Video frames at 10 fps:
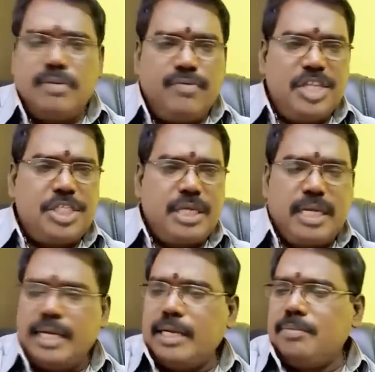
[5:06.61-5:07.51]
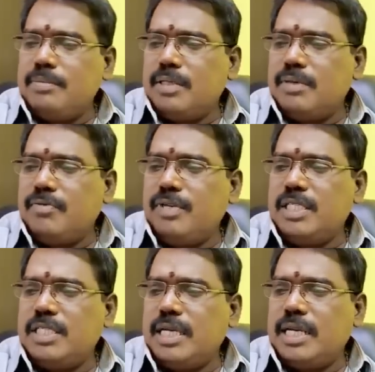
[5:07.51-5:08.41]
விருச்சிக லக்னம்
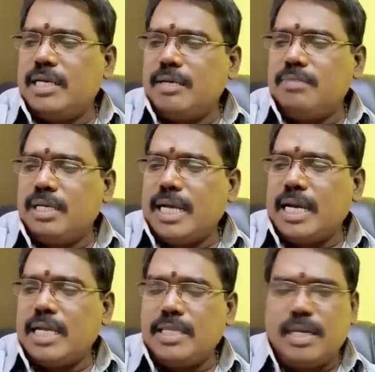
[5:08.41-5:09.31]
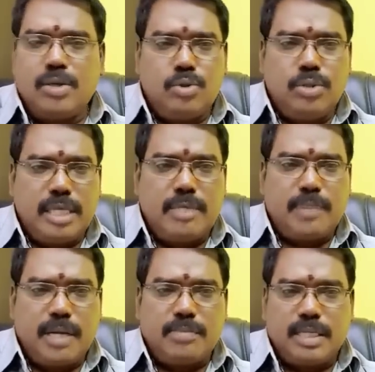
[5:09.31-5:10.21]
விருச்சிக லக்னம் லக்னத்தில் குரு
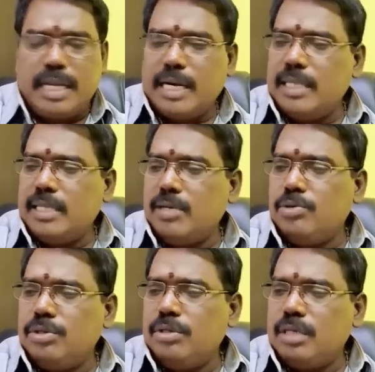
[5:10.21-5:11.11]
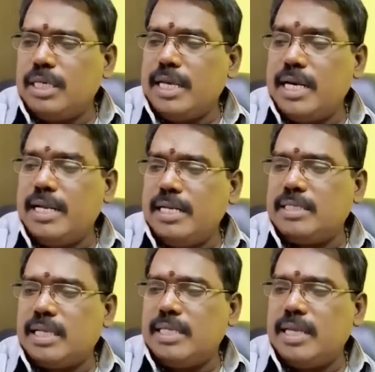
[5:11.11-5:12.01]
திக்பலம் லக்னத்தில் குரு
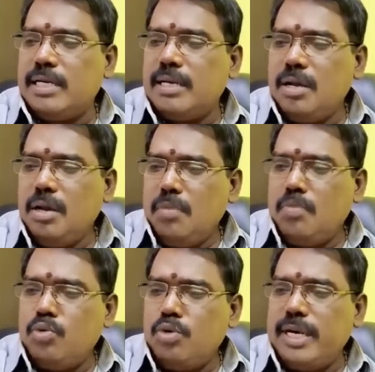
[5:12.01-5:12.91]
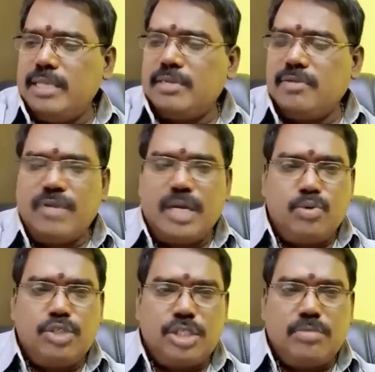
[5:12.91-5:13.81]
இரண்டில் சந்திரன் மூன்றில்
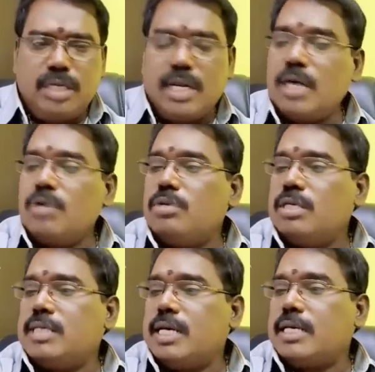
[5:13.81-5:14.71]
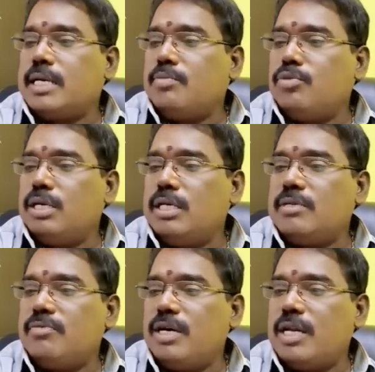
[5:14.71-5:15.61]
செவ்வாய் உச்சம் ராகுவோடு சேர்க்கை மூன்றில்
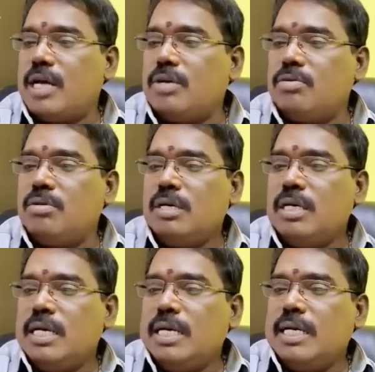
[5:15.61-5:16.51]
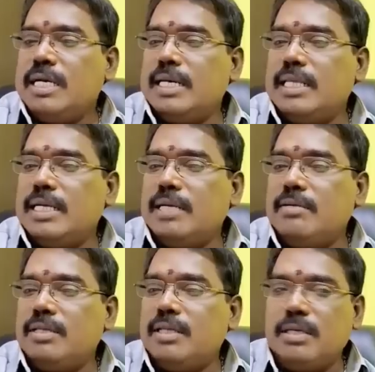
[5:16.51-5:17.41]
செவ்வாய் ராகுவும் கிட்டத்தட்ட
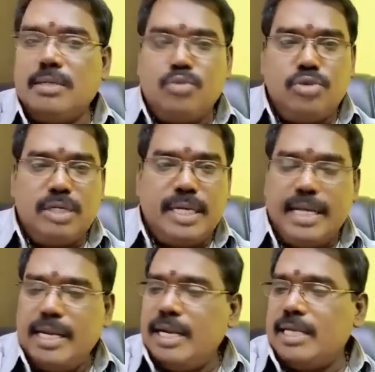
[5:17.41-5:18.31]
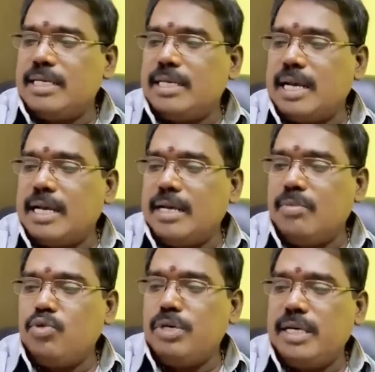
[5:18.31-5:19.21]
வந்து மூன்று டிகிரியில் இணைஞ்சிருக்கிறாங்க
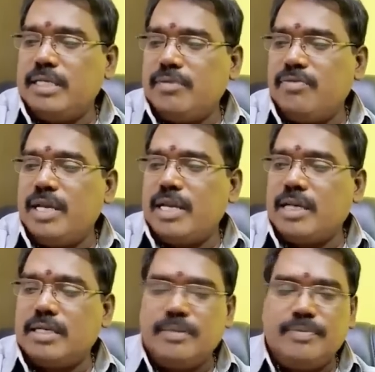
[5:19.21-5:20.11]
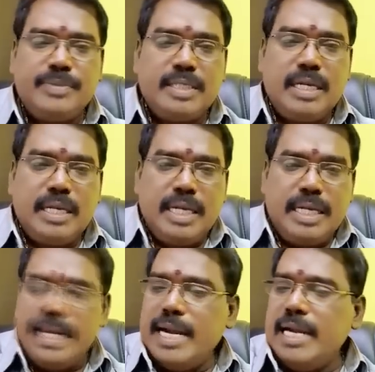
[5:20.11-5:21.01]
மூன்றில் செவ்வாய் ராகு
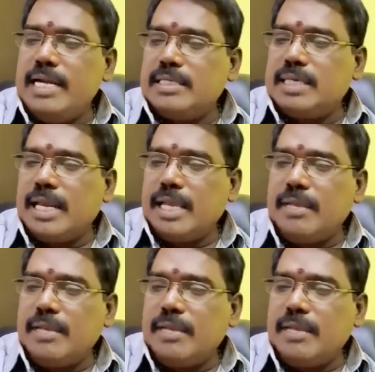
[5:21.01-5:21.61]
ஏழில் சனி